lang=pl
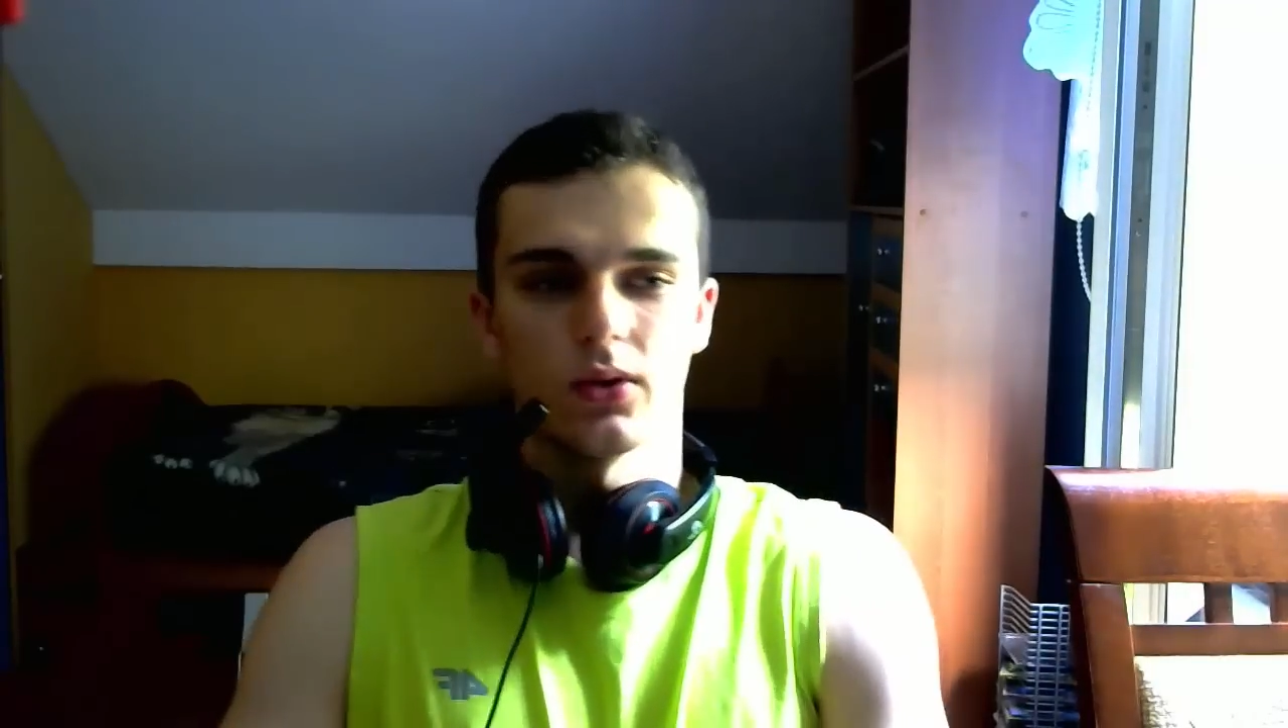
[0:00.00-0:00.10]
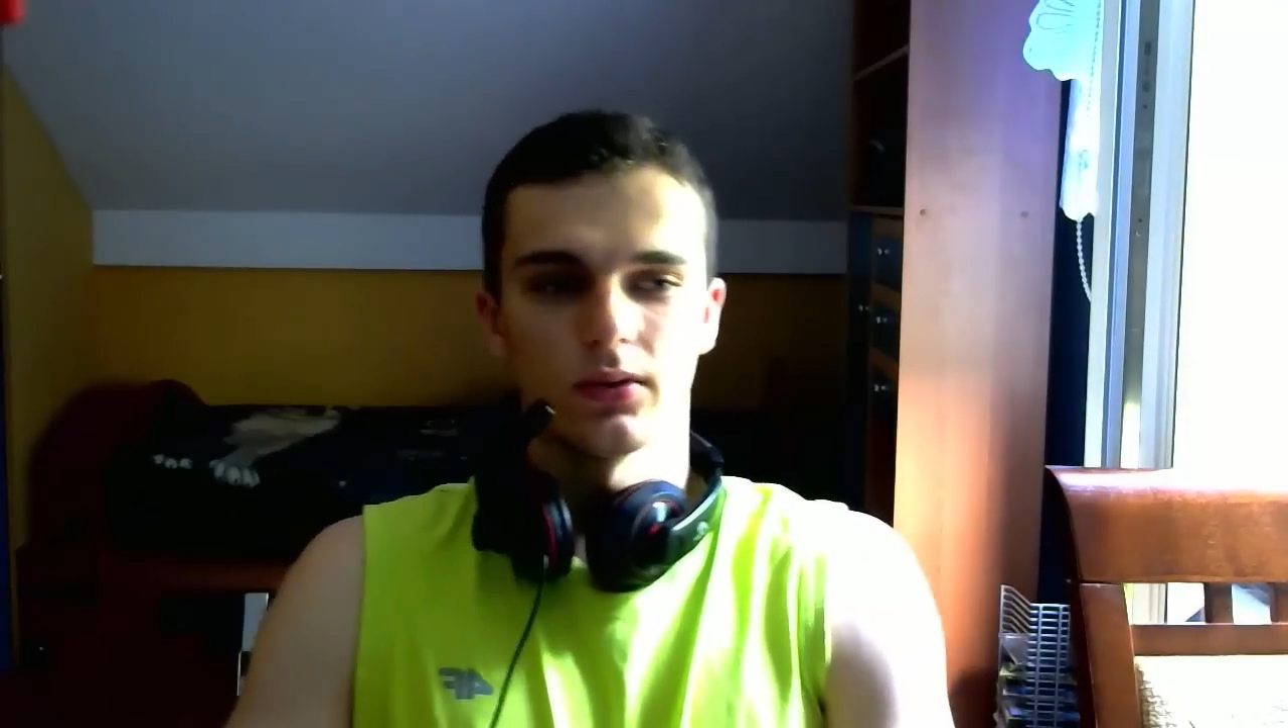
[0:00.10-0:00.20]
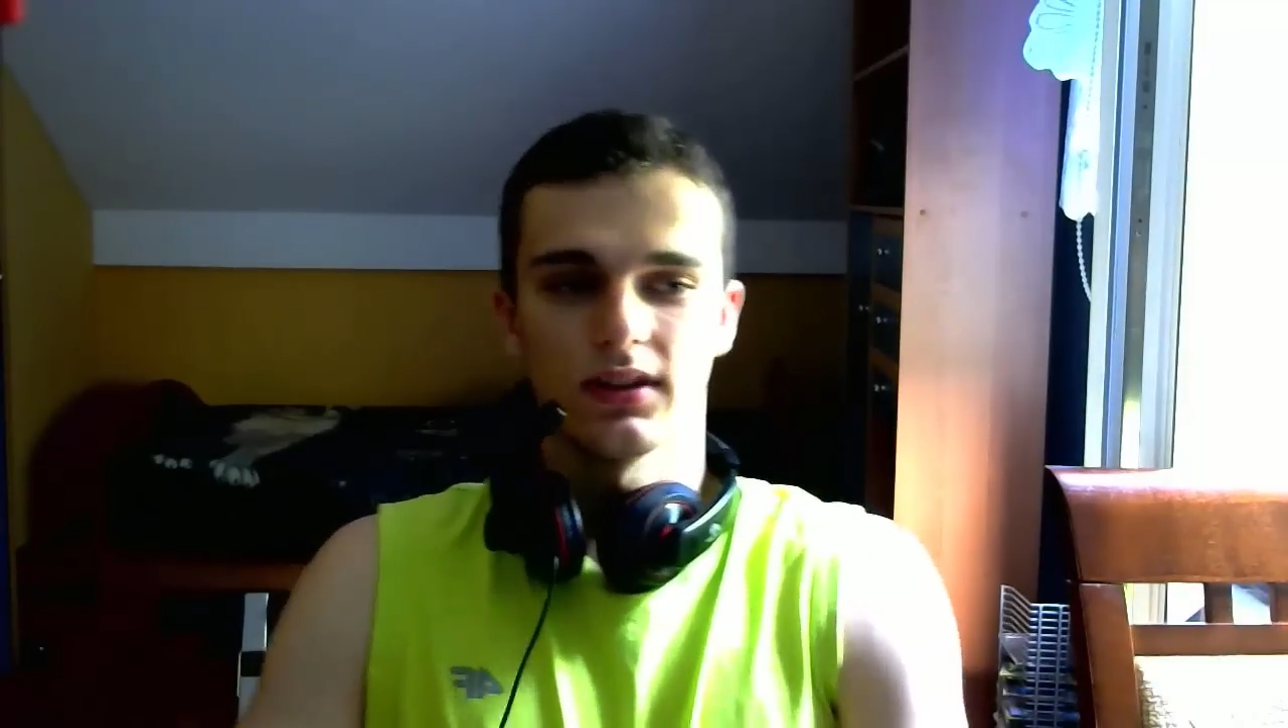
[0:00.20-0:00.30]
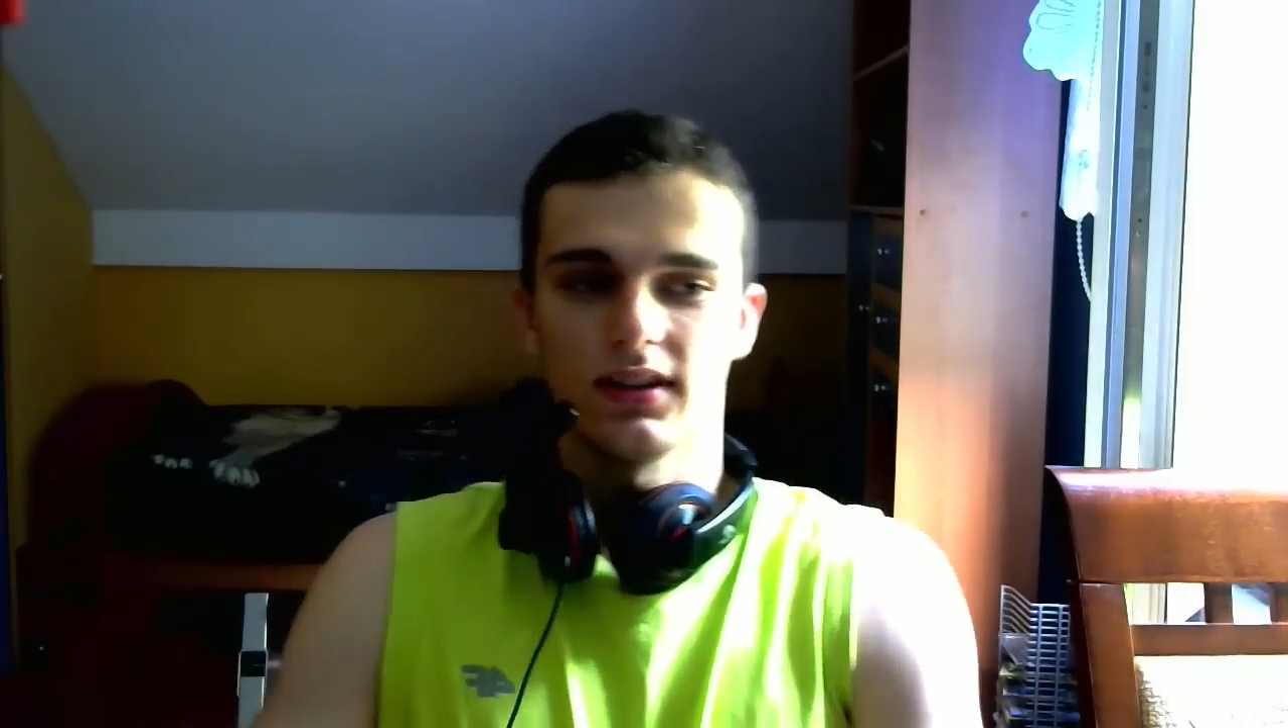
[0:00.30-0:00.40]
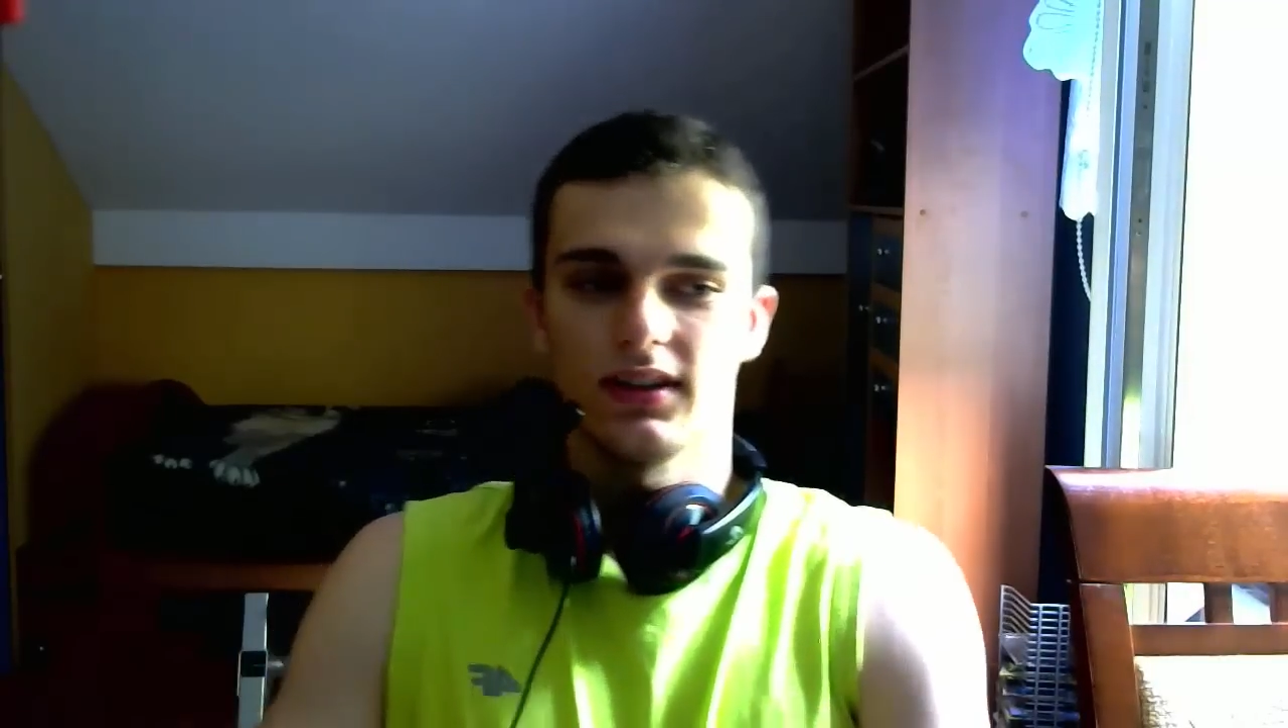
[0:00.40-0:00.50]

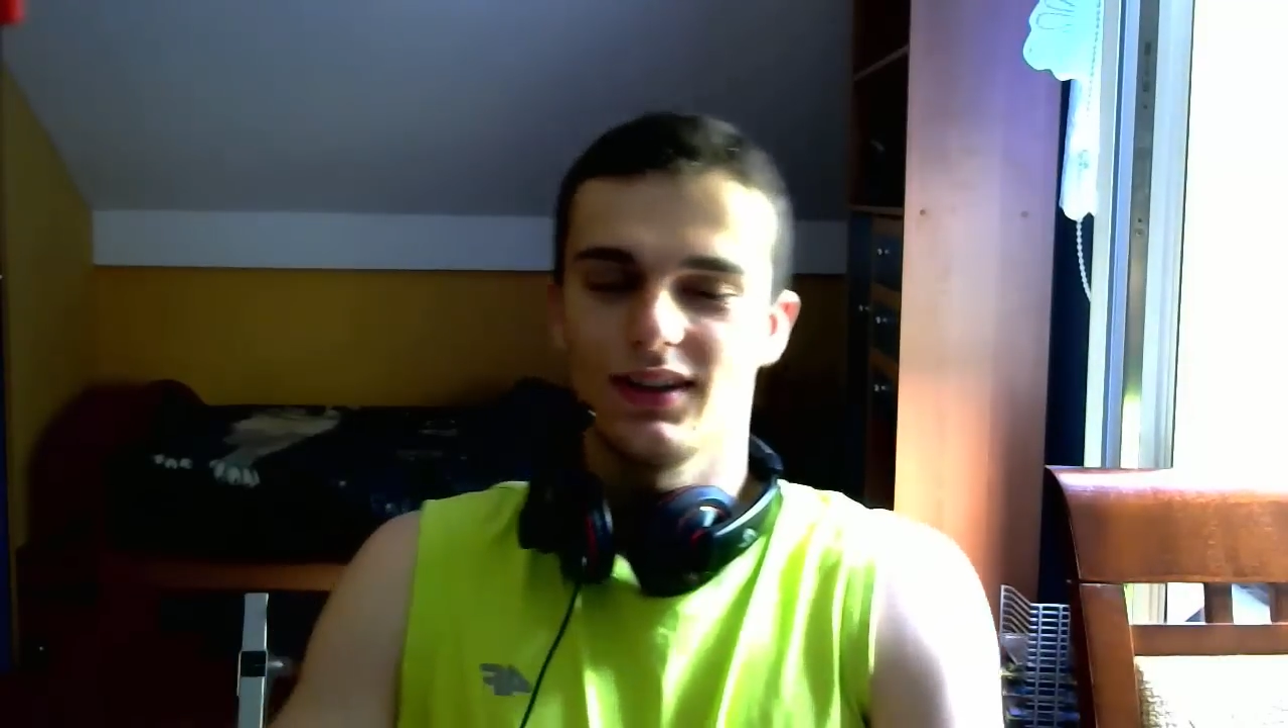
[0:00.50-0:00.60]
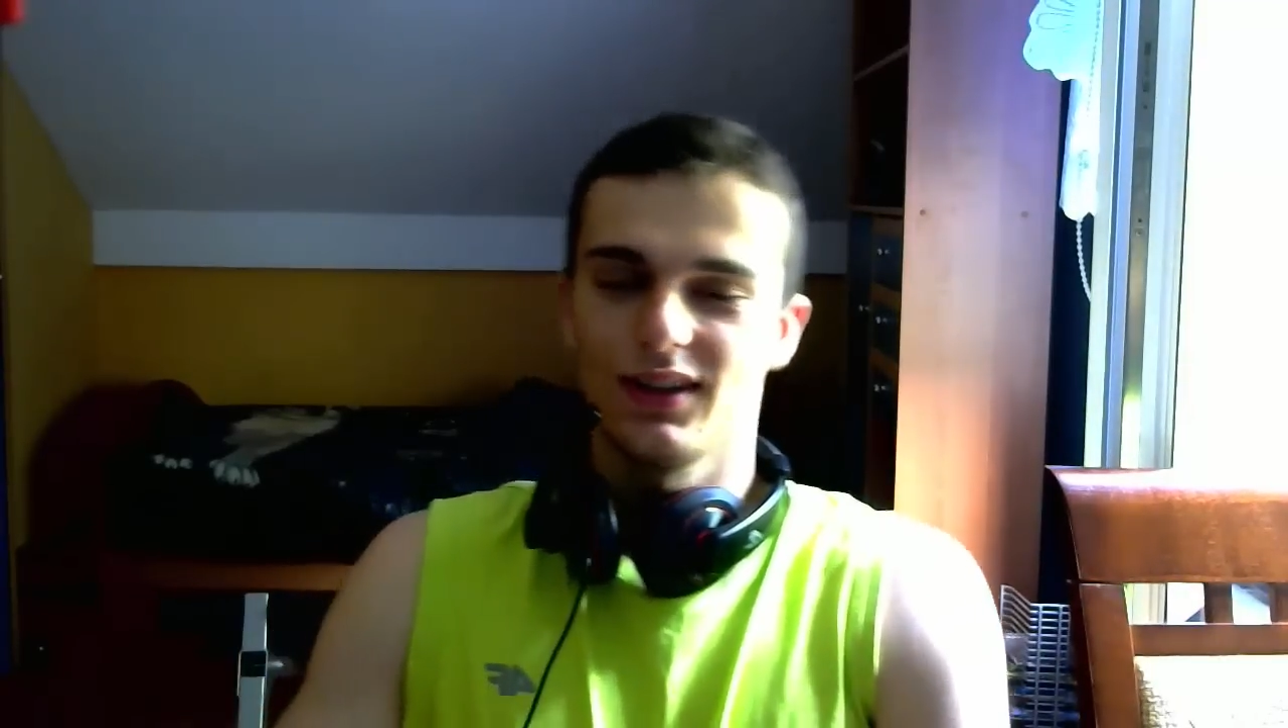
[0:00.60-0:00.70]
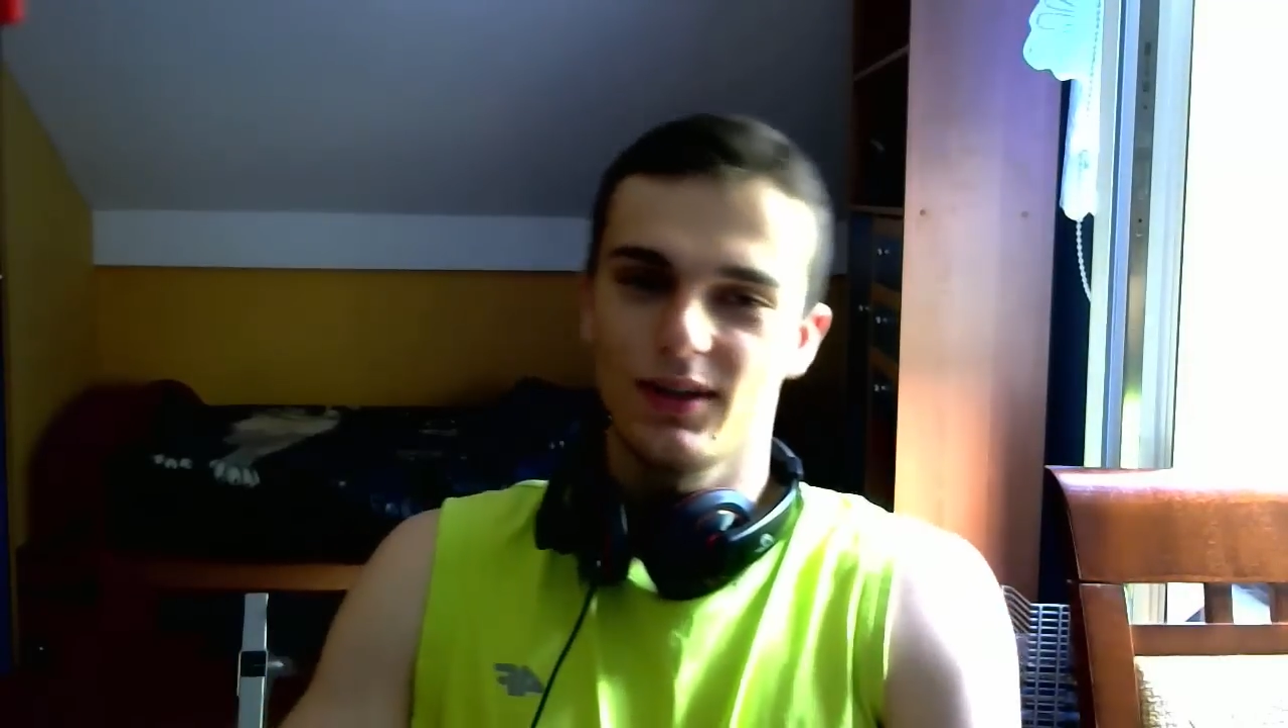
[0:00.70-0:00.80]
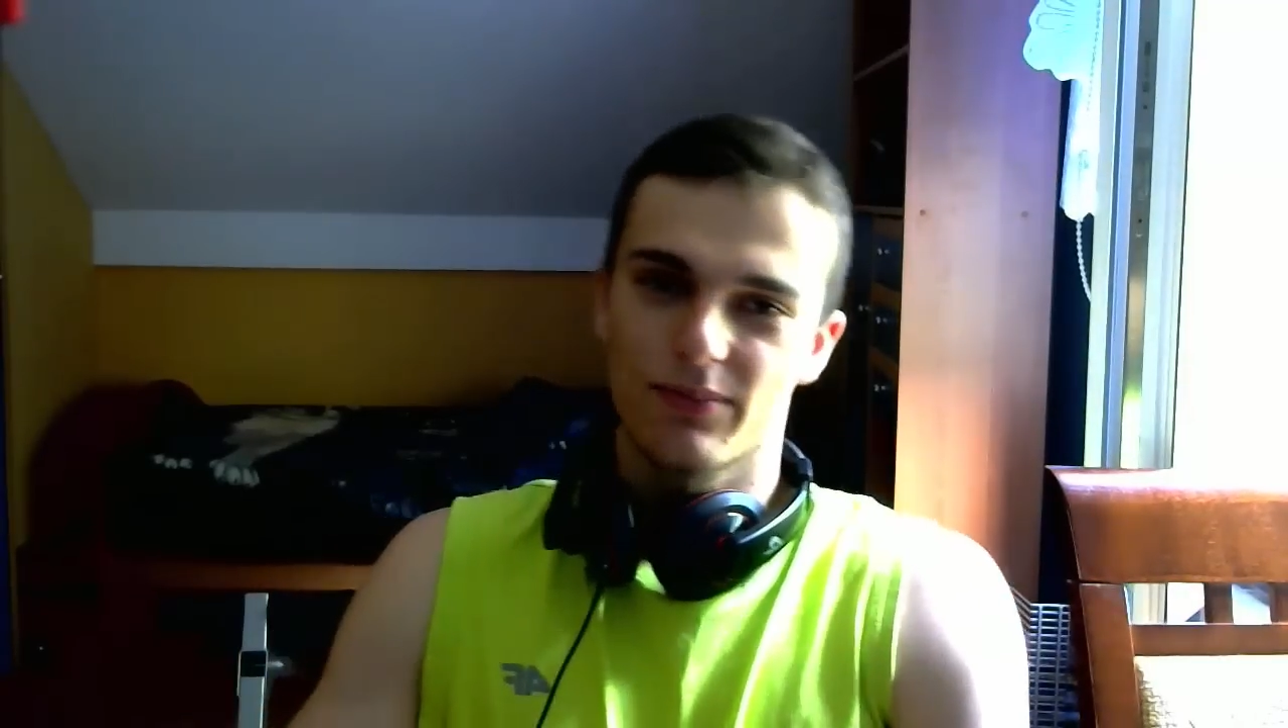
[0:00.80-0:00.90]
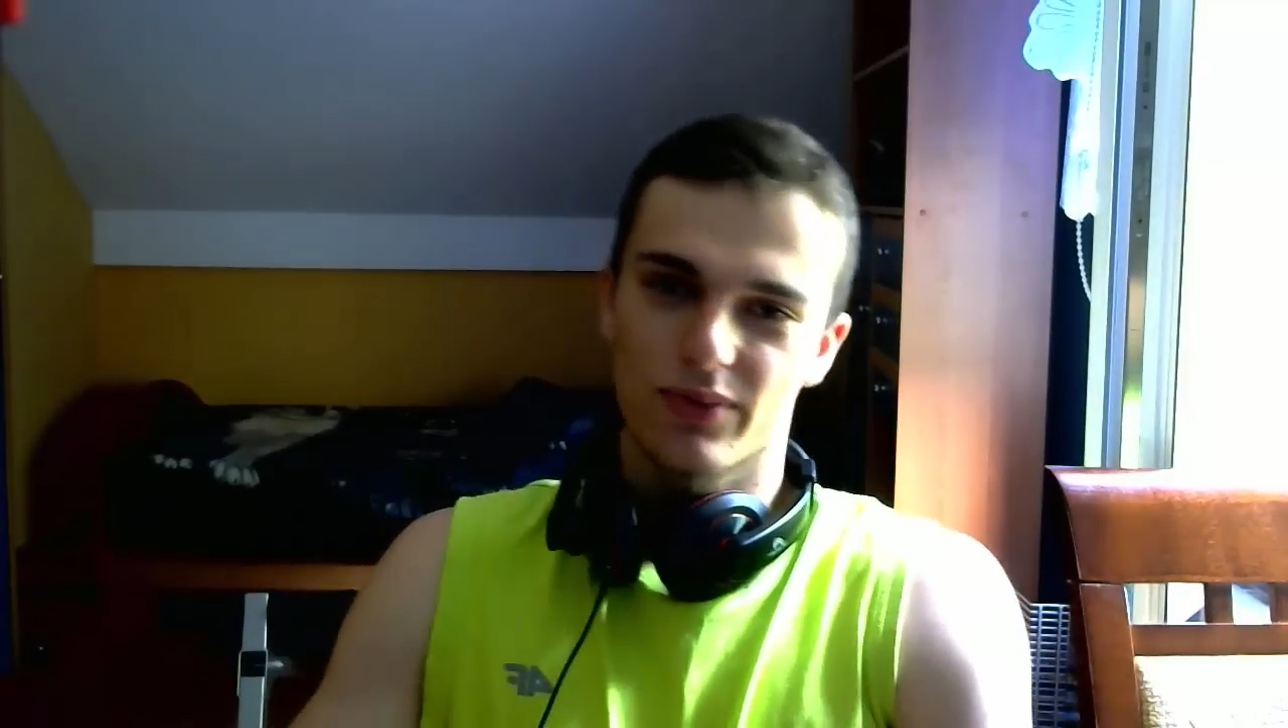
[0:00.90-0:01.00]
Chudy i